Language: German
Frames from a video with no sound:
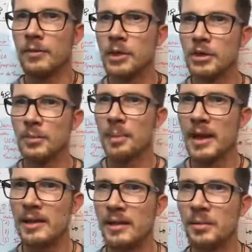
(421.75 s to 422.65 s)
ich finde es schon
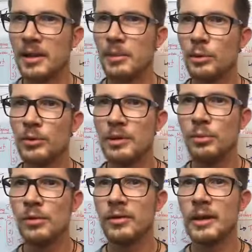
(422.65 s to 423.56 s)
peinlich, wenn ich
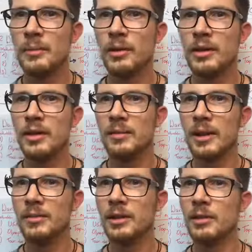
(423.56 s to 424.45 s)
Proteinpulver nehme und nicht
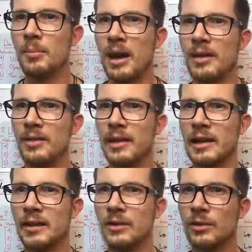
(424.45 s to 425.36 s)
weiß, wie ich normales
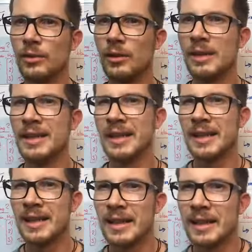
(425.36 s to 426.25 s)
erklären soll,
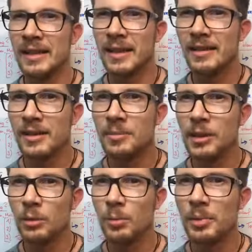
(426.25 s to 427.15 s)
dass das
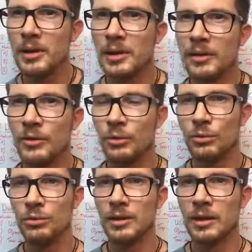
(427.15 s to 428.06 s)
mit Doping nichts zu
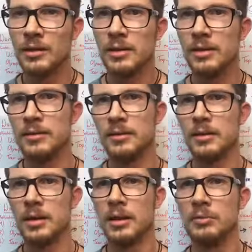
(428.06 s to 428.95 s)
tun hat.
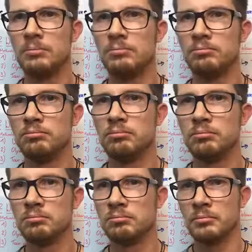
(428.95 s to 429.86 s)
Ähm,
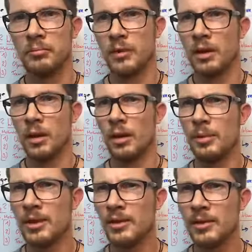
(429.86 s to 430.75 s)

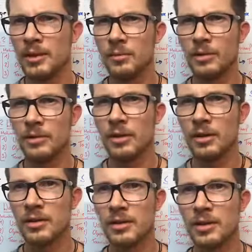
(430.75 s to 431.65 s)
Habe ich jetzt irgendwas
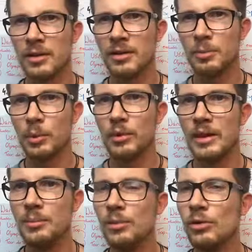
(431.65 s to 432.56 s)
gesagt, dass
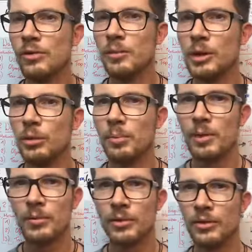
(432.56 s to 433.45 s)
Proteinpulver mit
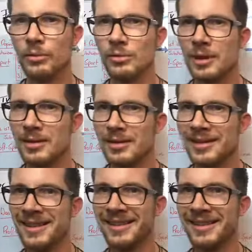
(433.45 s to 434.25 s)
Doping was zu tun hat?